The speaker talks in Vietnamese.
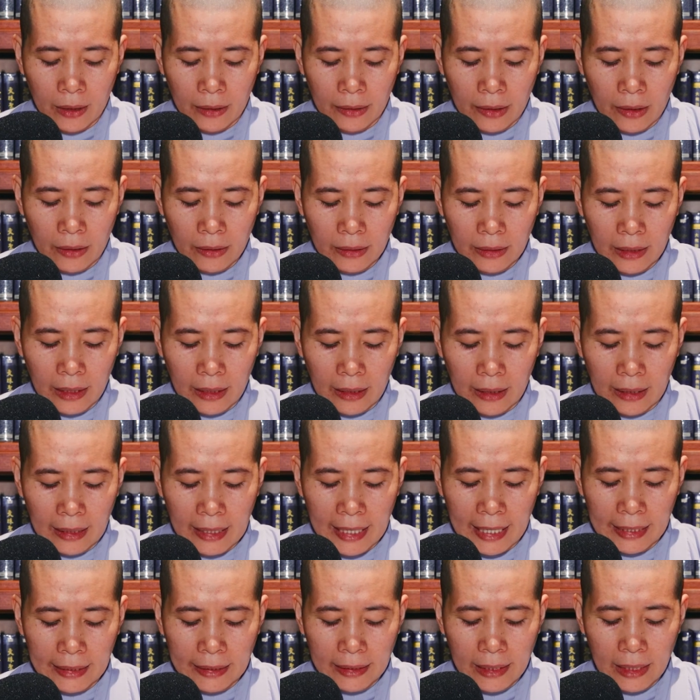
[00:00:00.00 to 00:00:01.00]
nó thật
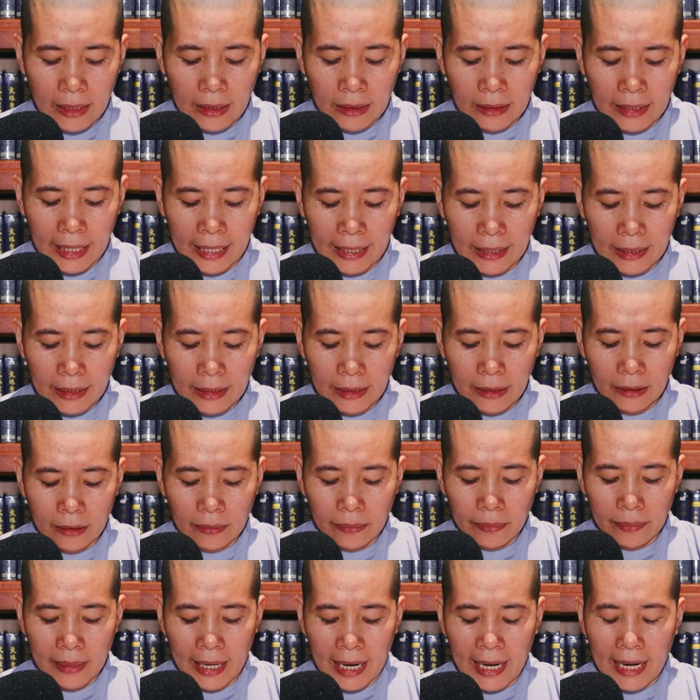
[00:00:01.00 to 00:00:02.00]
là tên ăn
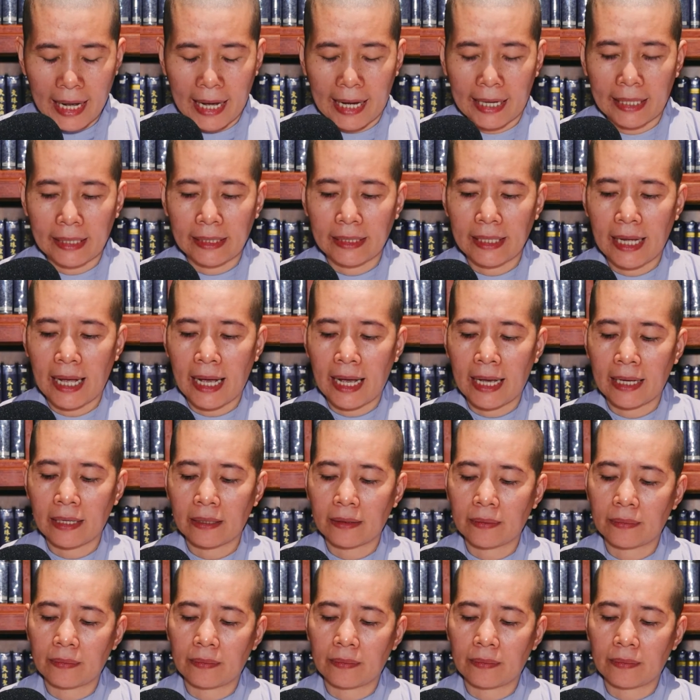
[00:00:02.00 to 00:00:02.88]
cướp đã hại ta